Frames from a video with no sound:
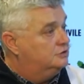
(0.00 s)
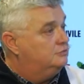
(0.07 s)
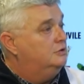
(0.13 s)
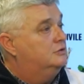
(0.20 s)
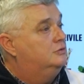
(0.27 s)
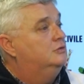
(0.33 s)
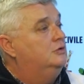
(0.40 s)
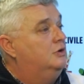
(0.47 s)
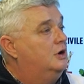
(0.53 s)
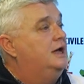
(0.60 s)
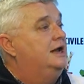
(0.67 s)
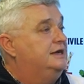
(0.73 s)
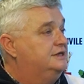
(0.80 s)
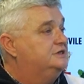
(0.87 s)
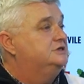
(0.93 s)
se qualcuno
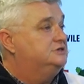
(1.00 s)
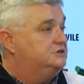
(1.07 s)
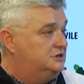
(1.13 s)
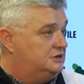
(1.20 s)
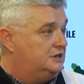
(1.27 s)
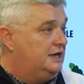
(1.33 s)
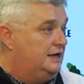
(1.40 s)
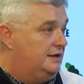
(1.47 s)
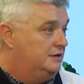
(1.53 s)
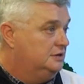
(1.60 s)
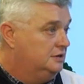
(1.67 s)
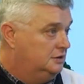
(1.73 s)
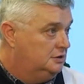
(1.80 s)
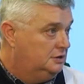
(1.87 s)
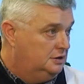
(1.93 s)
ha
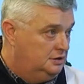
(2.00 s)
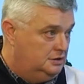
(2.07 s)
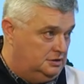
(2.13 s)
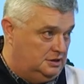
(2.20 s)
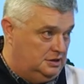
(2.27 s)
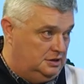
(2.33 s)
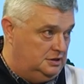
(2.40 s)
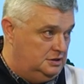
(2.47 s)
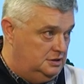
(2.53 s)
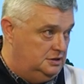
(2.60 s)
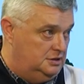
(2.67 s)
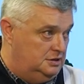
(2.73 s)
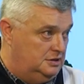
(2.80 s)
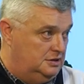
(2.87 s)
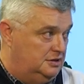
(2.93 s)
necessità
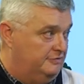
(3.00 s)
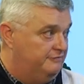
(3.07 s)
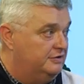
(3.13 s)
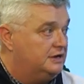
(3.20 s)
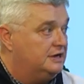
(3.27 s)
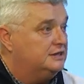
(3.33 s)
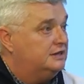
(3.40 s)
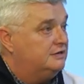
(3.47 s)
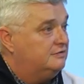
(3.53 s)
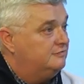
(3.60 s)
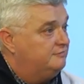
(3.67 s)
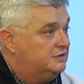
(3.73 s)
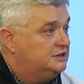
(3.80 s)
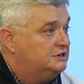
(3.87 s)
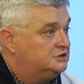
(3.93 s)
di avere dei
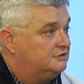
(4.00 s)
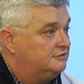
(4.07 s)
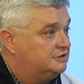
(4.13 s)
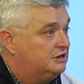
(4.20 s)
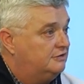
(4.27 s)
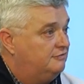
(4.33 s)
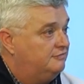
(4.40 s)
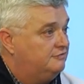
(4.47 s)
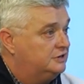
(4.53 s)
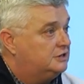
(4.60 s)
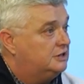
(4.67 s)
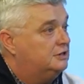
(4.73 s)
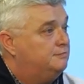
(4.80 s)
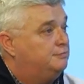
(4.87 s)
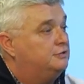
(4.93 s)
medici
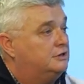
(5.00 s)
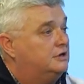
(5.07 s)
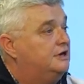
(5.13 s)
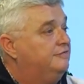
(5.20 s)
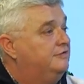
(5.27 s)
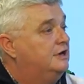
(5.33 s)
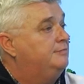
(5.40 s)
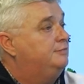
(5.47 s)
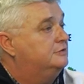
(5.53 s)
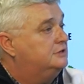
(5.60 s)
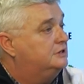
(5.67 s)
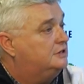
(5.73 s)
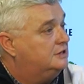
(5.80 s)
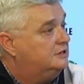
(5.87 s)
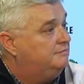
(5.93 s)
salvavita, di poterli avere a
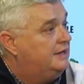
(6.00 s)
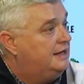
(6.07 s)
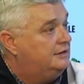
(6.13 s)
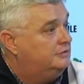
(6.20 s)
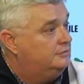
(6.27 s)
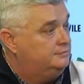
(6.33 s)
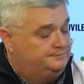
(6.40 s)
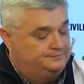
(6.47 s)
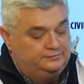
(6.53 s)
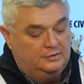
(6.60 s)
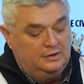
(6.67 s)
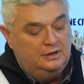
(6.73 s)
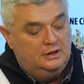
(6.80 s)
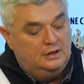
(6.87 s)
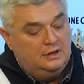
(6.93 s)
portata di mano.
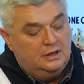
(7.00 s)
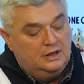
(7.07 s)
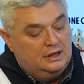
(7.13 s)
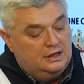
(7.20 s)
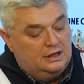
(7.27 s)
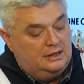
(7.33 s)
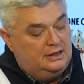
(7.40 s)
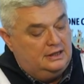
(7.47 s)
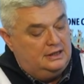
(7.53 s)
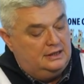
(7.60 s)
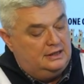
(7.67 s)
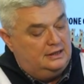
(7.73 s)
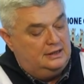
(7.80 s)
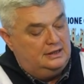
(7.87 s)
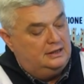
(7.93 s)

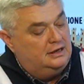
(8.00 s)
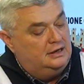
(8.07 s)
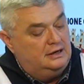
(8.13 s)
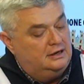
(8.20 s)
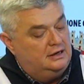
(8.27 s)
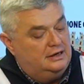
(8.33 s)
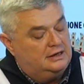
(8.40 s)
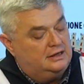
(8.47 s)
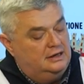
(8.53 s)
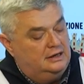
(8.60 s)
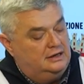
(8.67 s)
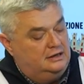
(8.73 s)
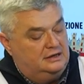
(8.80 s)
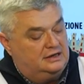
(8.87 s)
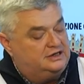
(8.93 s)
E la,
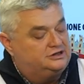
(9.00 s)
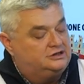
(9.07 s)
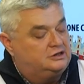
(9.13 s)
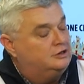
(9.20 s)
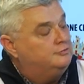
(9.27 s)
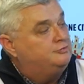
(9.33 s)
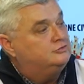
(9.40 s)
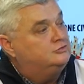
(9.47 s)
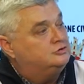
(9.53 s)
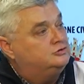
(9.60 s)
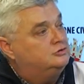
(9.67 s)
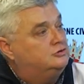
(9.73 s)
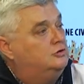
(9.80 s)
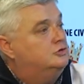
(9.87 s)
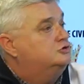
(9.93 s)
la cassetta del pronto
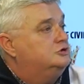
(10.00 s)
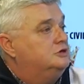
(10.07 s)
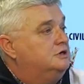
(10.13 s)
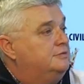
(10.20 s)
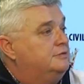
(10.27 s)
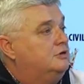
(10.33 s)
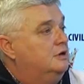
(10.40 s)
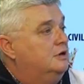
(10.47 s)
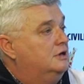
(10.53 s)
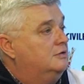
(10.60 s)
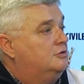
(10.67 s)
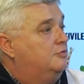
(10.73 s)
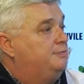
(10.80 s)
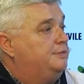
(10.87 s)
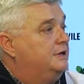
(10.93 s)
soccorso, delle
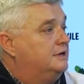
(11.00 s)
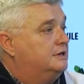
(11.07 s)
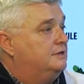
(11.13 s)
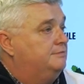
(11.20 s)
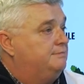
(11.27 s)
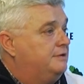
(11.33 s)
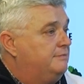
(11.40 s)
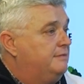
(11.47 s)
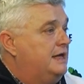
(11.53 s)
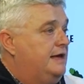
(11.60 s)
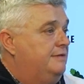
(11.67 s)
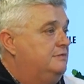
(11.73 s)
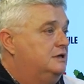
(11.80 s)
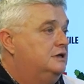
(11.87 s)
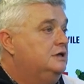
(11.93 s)
eh, coperte
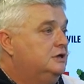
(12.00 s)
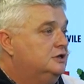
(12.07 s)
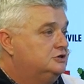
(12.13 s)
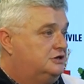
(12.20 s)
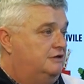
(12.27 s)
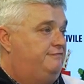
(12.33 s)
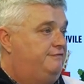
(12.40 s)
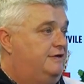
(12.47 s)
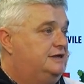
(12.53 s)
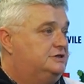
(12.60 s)
impermeabili, cioè Quindi